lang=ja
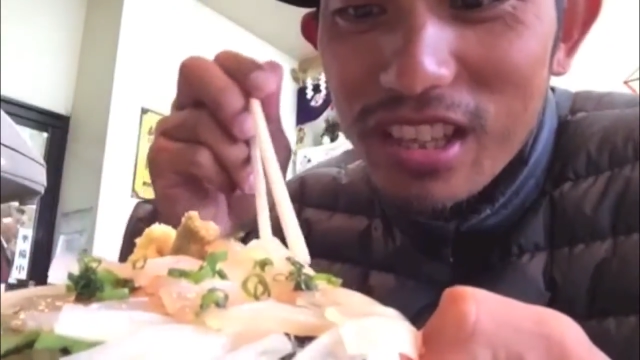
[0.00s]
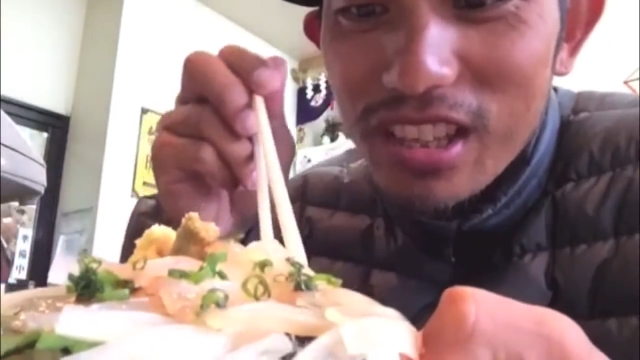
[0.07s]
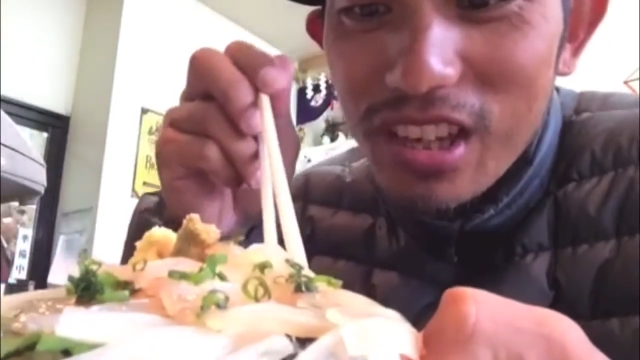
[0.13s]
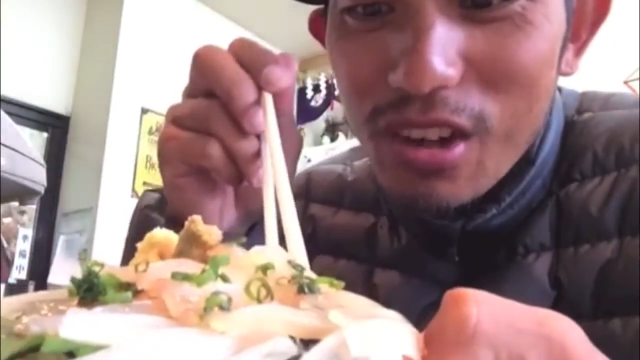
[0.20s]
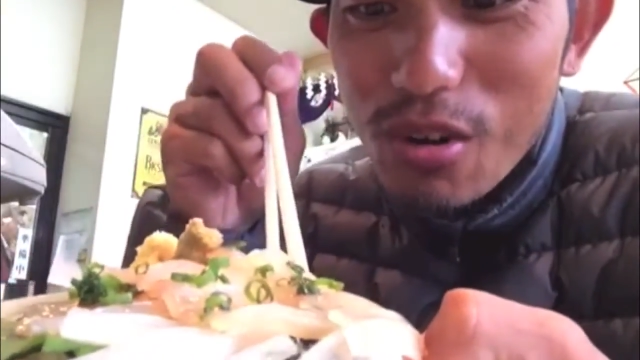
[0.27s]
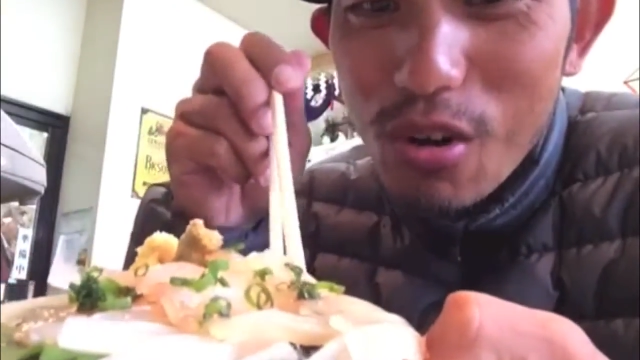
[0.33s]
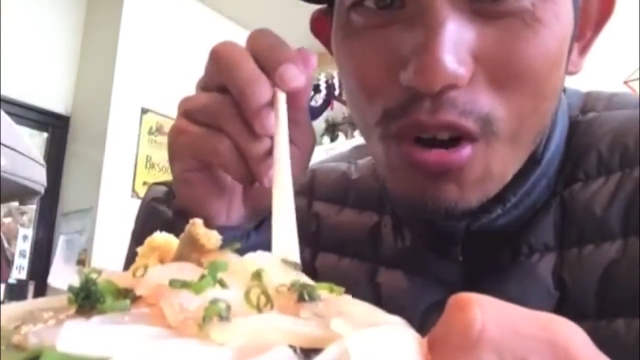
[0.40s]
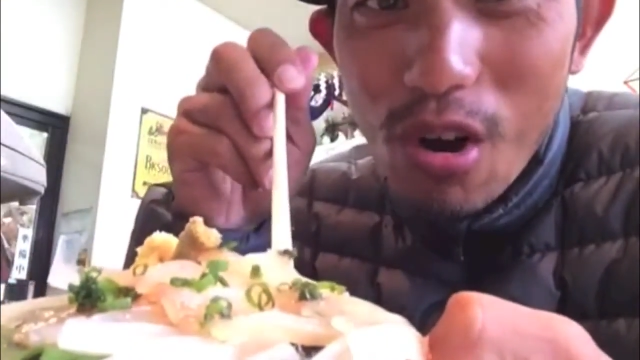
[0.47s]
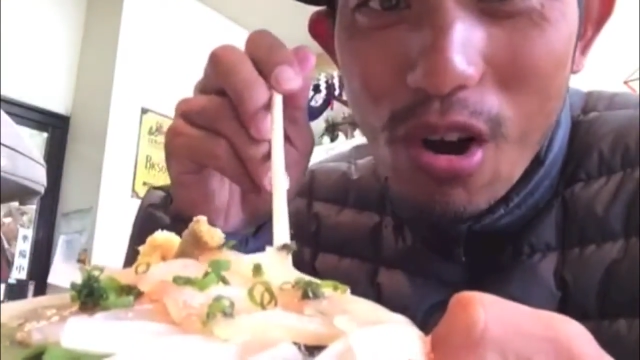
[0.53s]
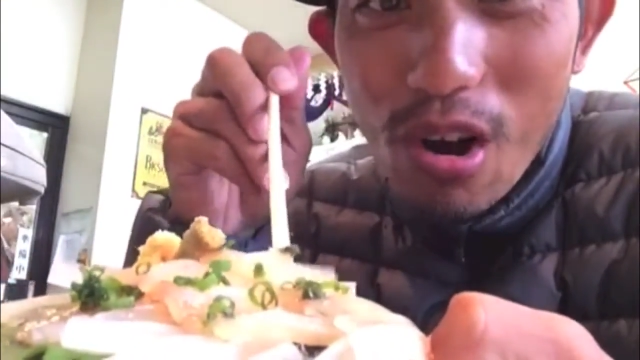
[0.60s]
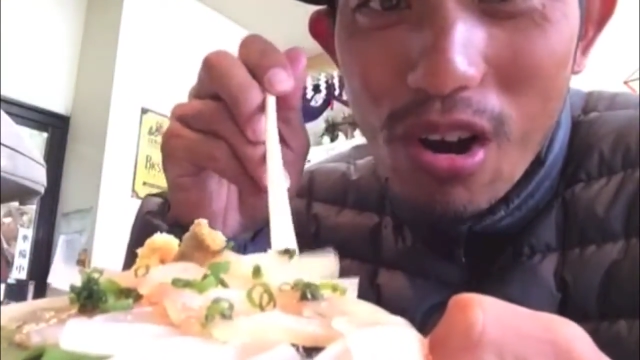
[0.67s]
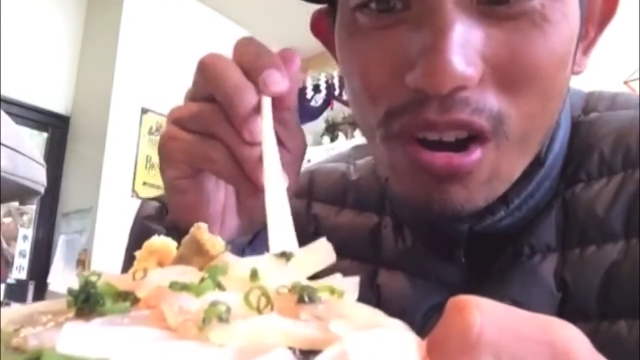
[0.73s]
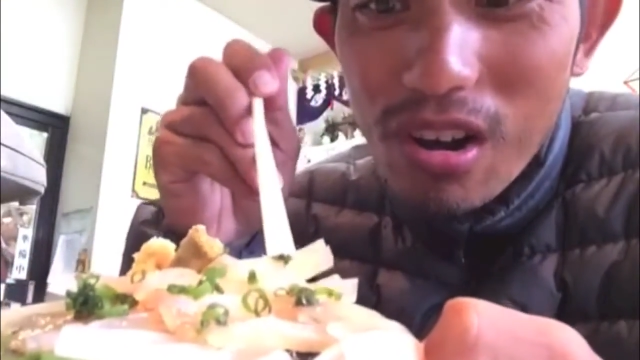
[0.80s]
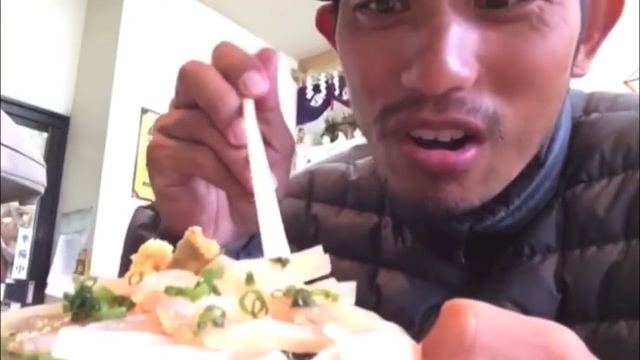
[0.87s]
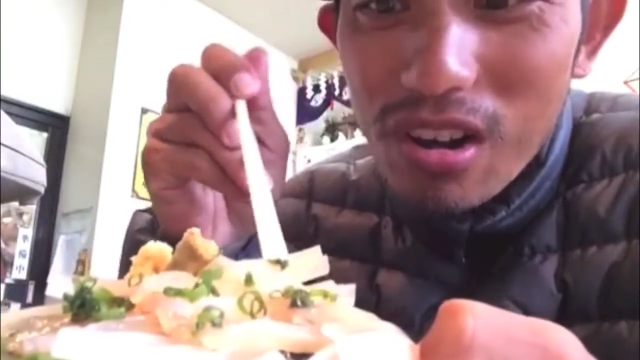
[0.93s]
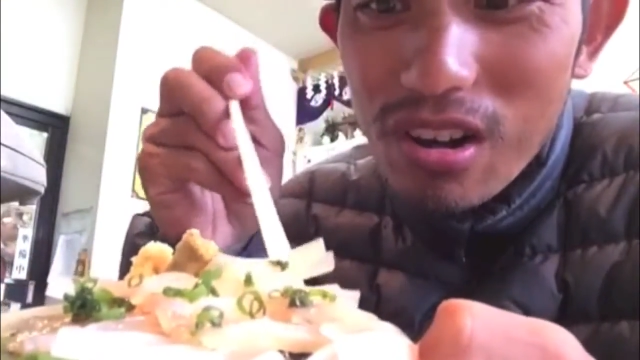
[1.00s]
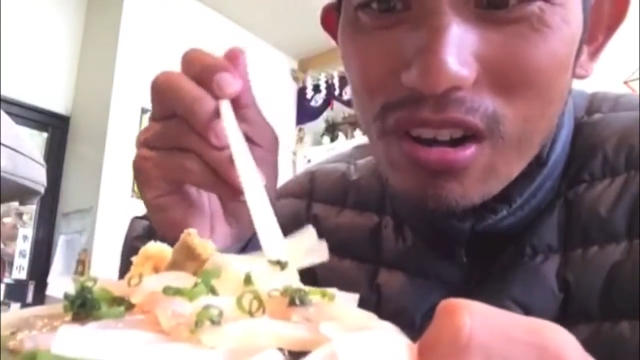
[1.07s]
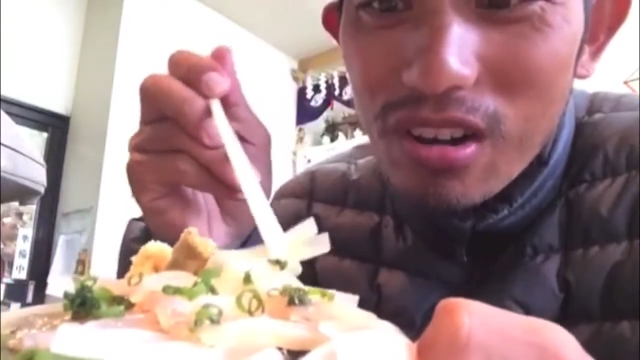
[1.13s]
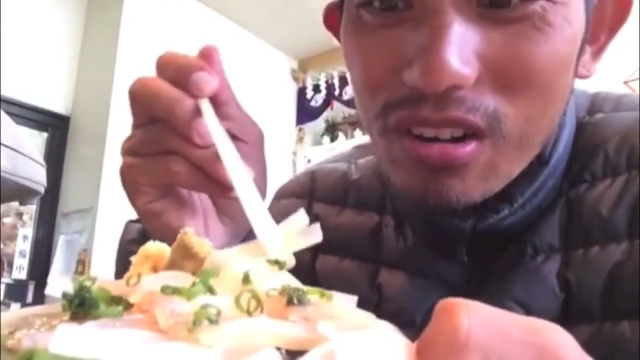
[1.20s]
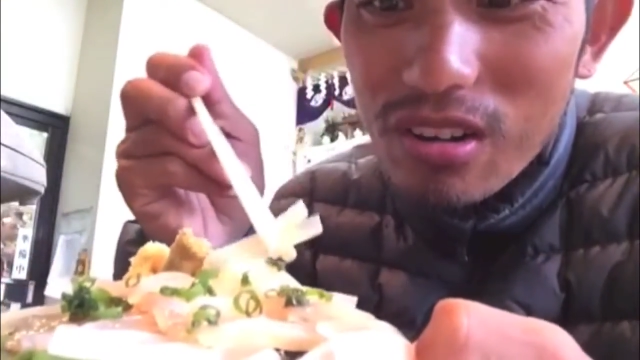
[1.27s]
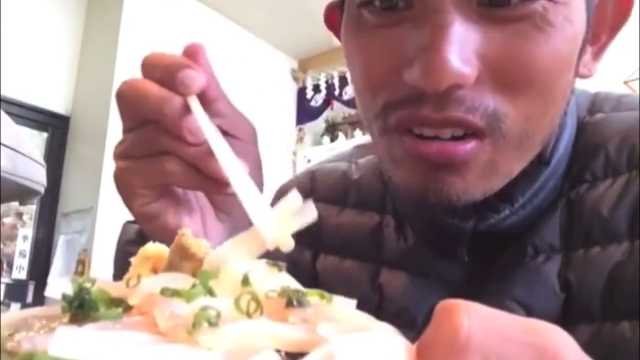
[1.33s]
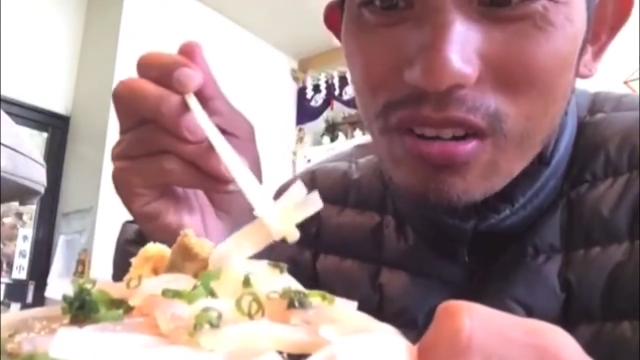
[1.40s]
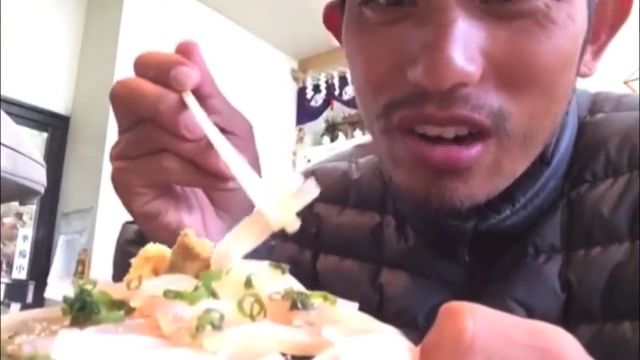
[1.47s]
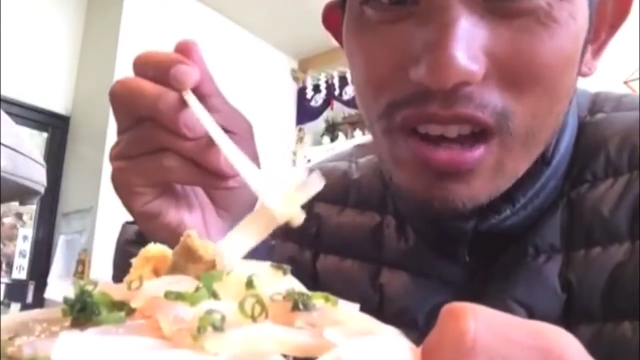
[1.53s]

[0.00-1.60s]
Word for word: イカをこ